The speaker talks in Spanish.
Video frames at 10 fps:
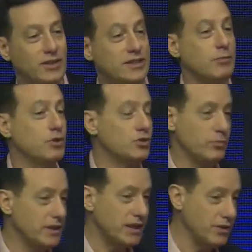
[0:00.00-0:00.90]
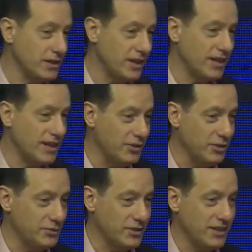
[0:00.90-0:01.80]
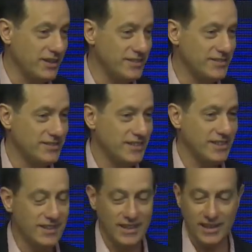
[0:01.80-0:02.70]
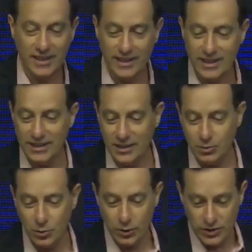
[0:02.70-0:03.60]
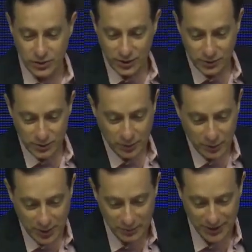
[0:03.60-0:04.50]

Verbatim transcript: Así que por eso no me atreví a traerla hoy, no quería generar ningún juicio, ningún problema.